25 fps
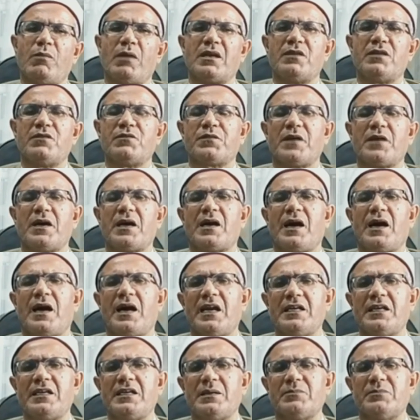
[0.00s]
والإنفاق
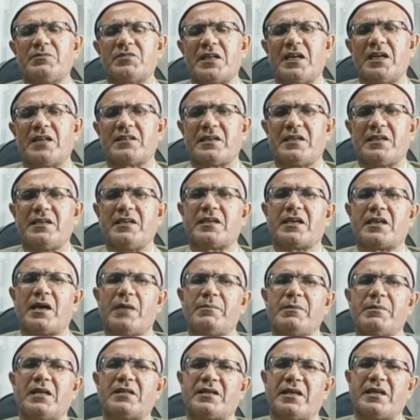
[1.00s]
عليهم سنتين
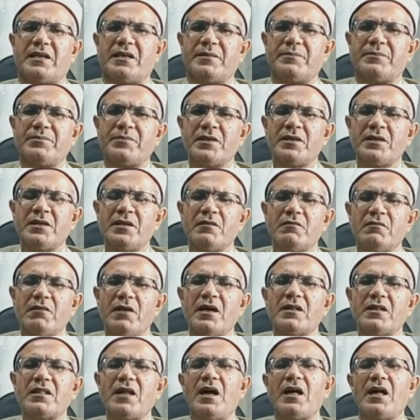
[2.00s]
كاملتين
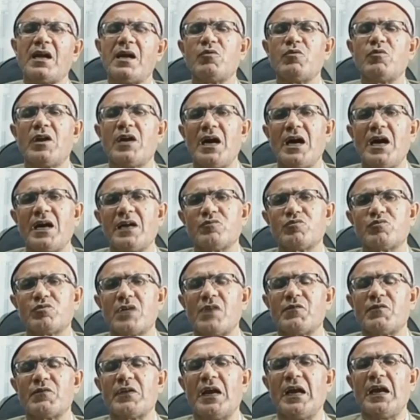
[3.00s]
وهذا حرام آخر
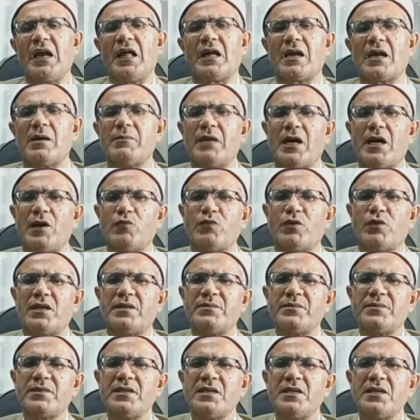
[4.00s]
يضاف إلى الحرام
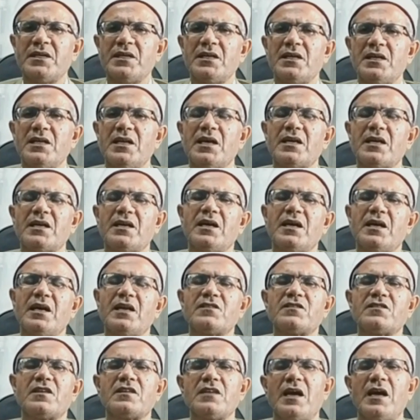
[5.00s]
الأول لكن لا
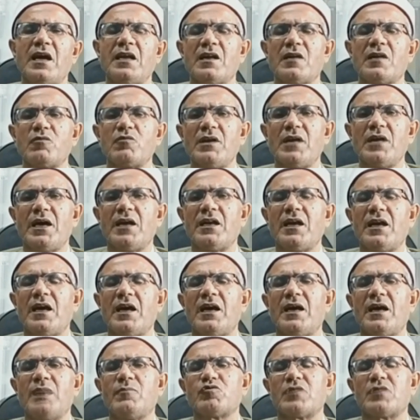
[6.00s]
نستطيع أن نقول لها
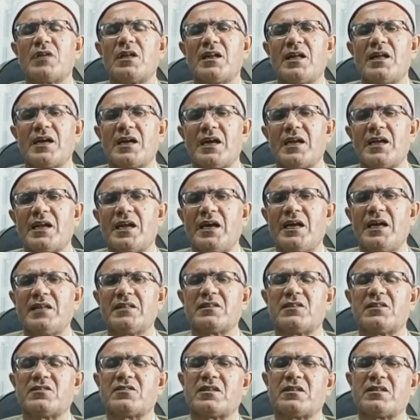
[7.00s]
أنها مطلقة
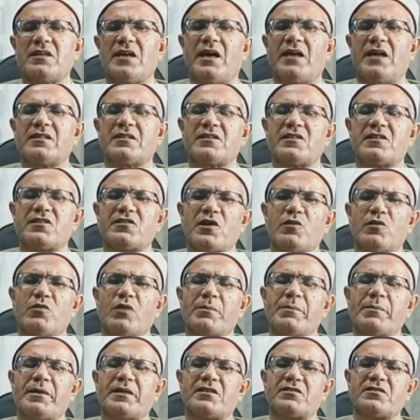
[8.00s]
الآن تستطيع أن
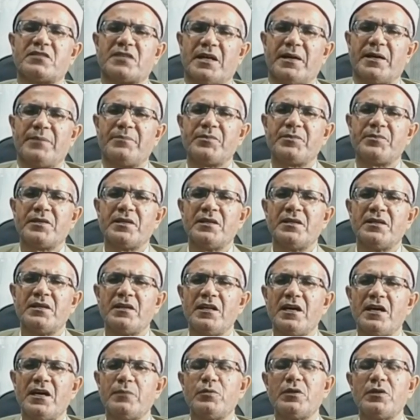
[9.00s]
تتزوج ما تشاء
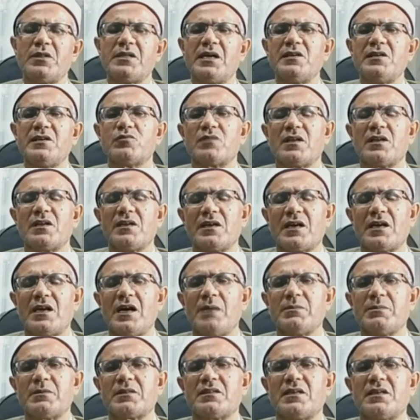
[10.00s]
لابد أن
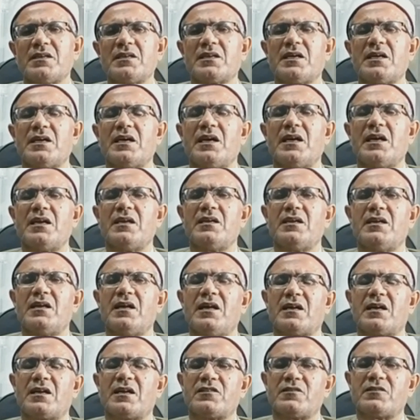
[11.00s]
يطلقها بالطريقة
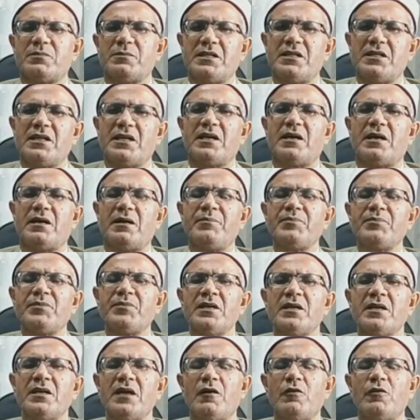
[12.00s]
الرسمية
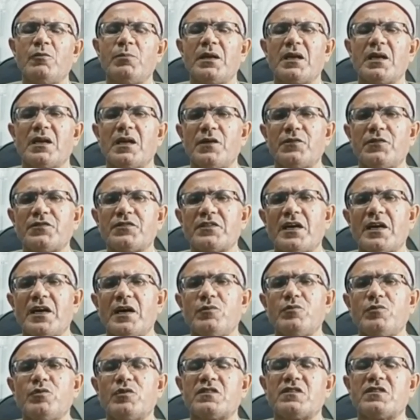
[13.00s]
أو باللفظ
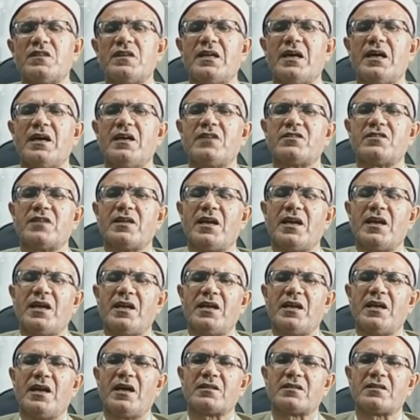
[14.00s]
أو يرسل لها
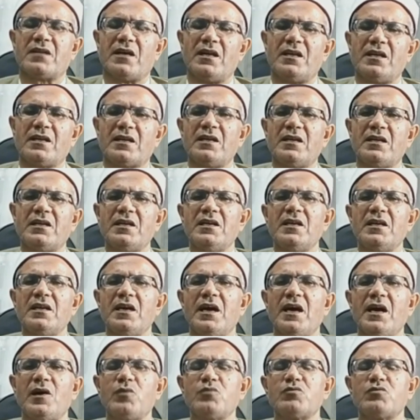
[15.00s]
رسالة أنها طالق
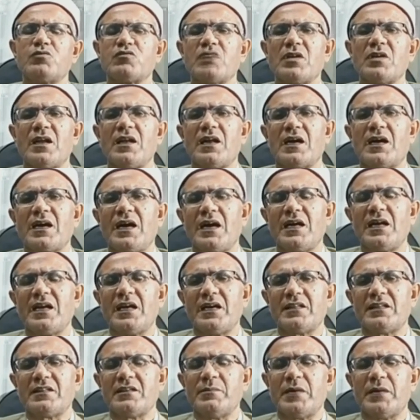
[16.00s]
أو تطلق
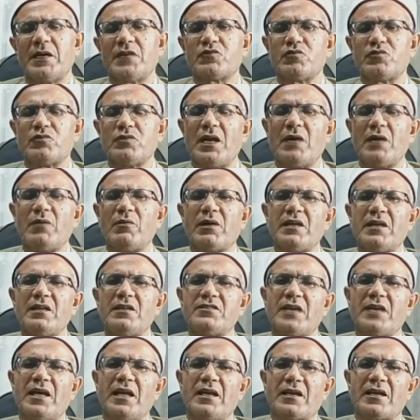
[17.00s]
على يد المأذون أو
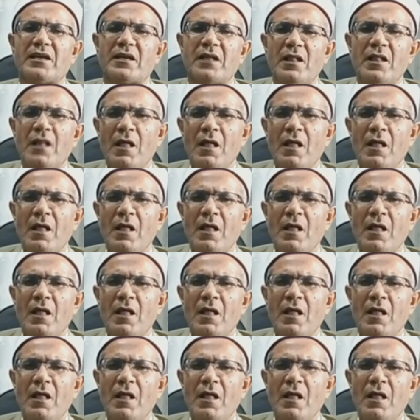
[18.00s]
غير ذلك